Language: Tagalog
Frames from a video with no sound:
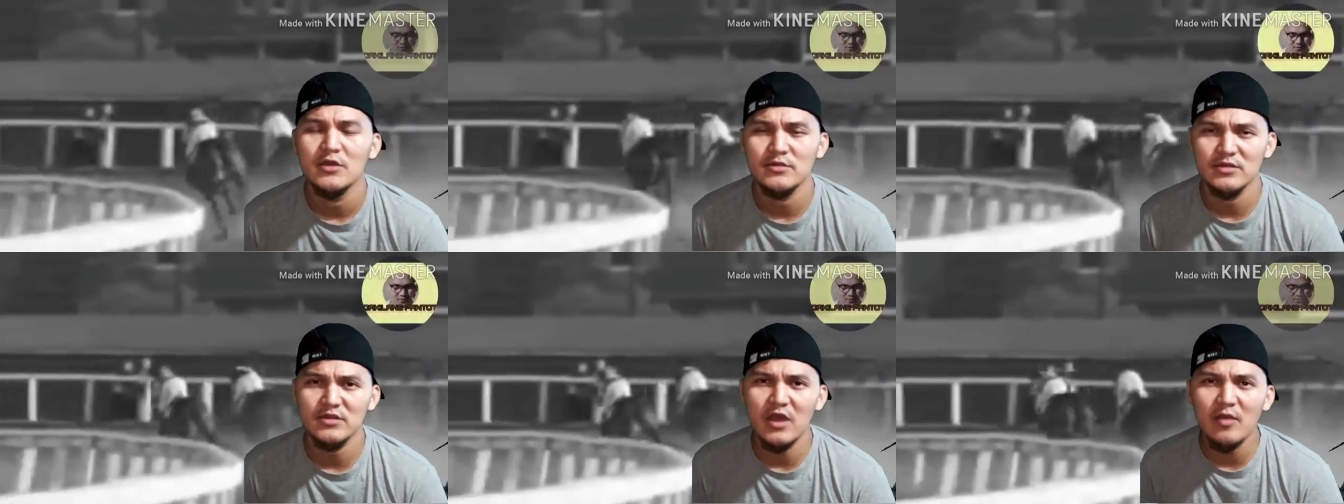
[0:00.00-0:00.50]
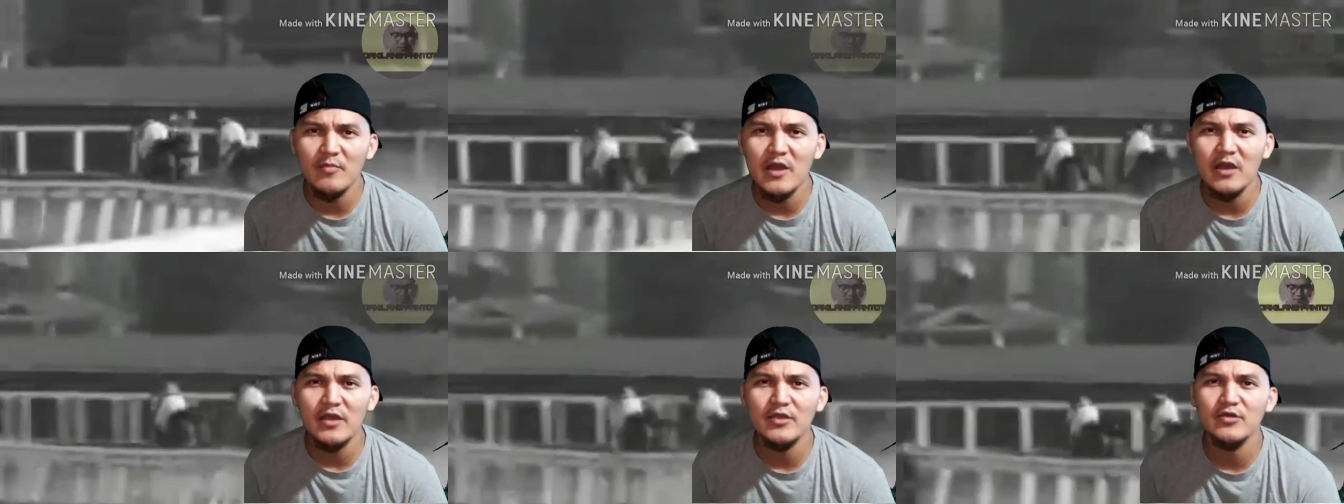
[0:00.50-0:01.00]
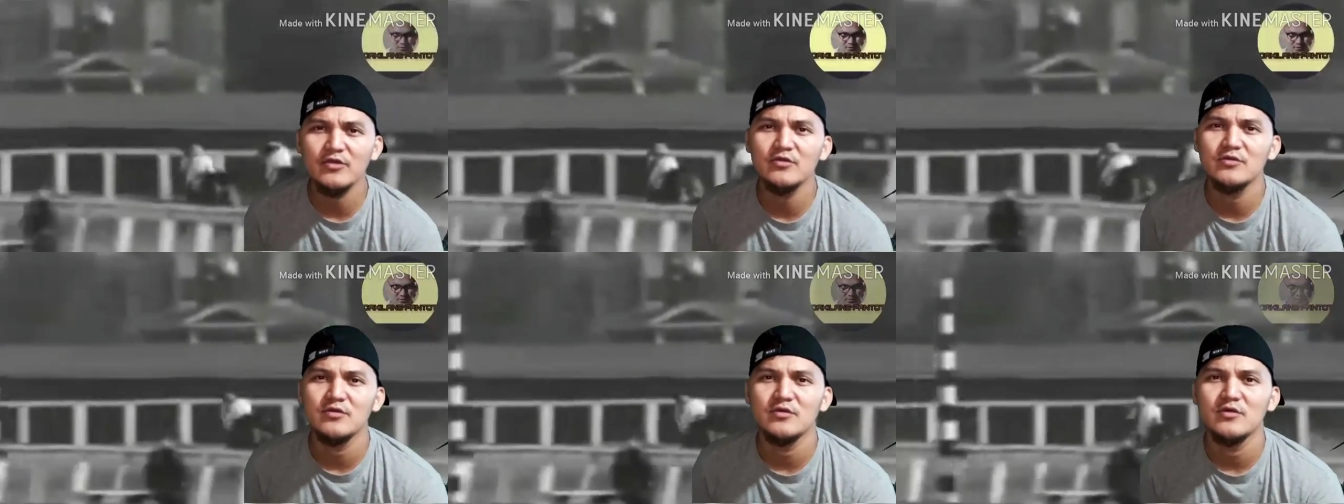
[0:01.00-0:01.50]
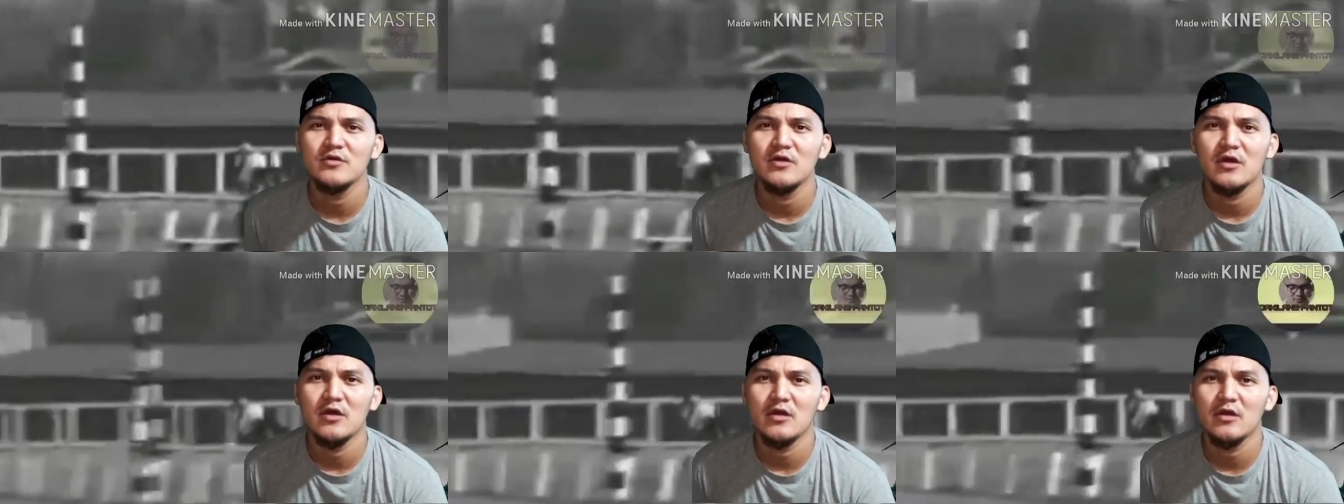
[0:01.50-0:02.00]
si tama kayo.
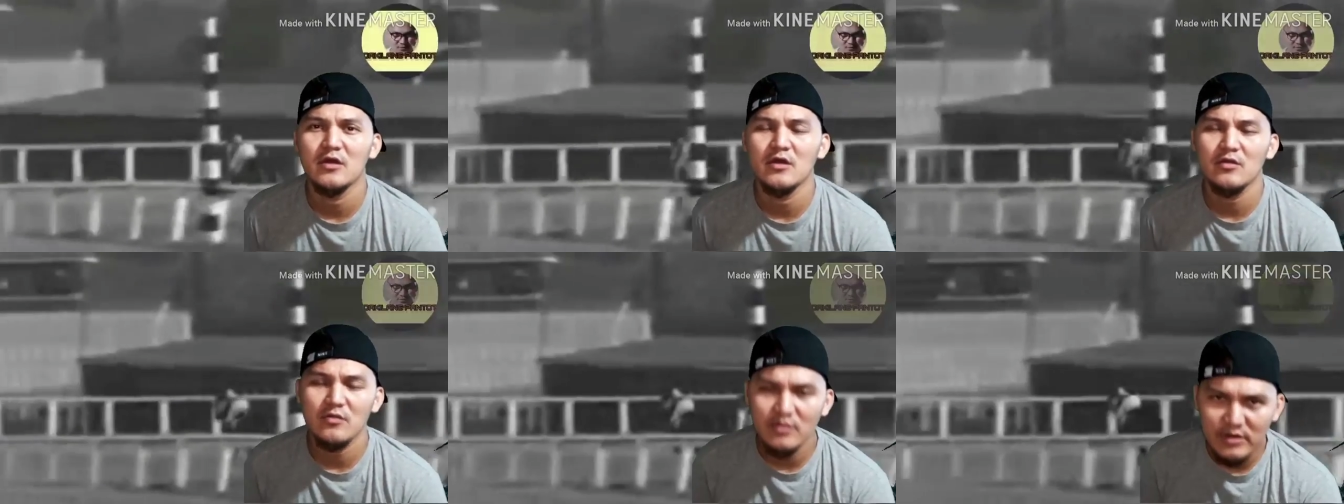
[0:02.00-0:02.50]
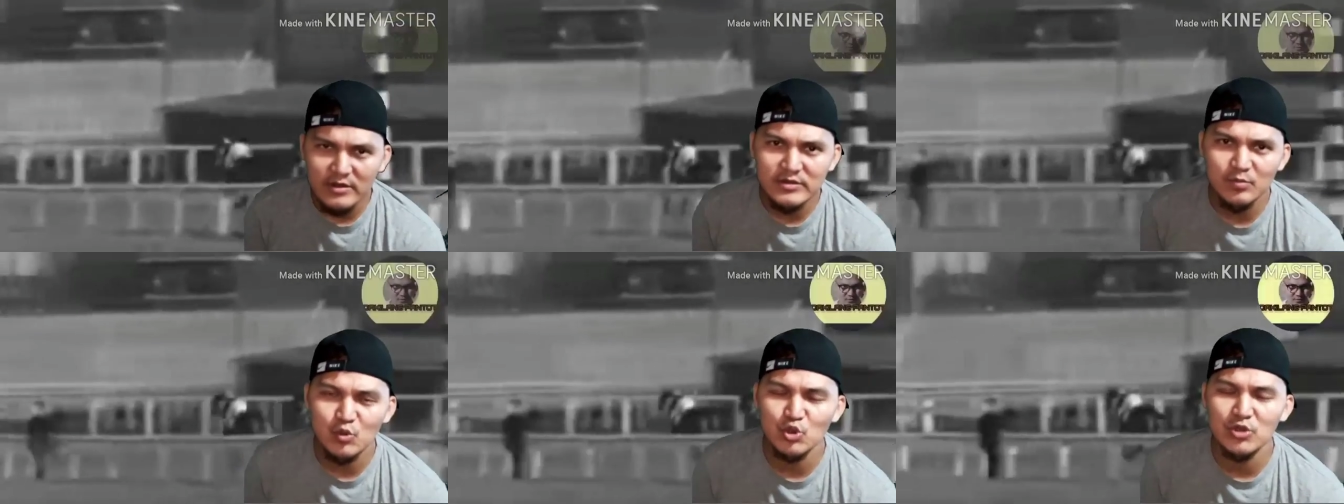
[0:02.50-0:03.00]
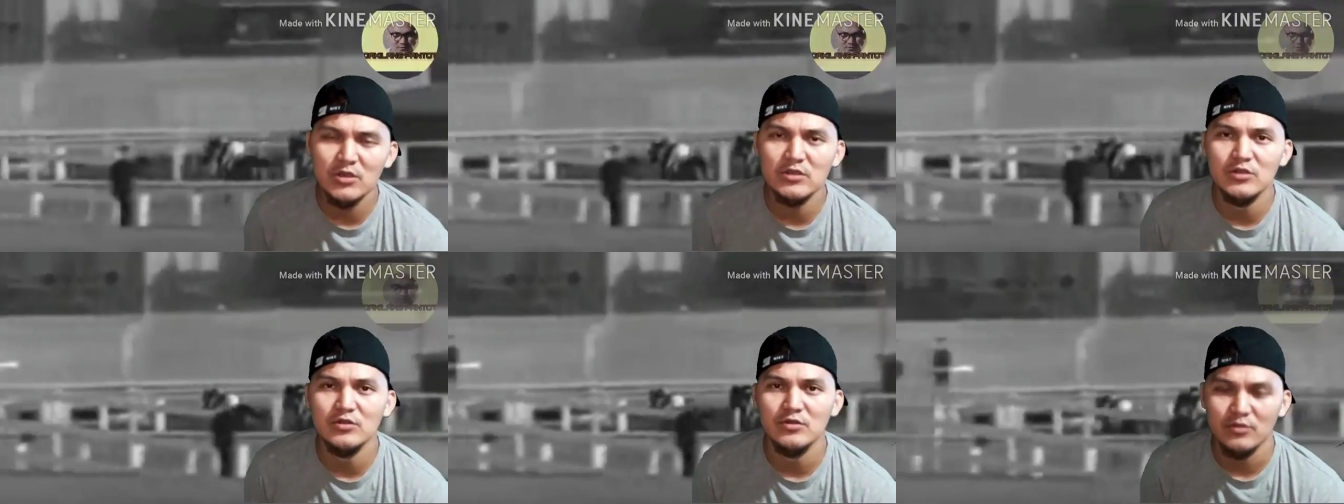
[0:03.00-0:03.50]
Uh, congrats po sa inyo.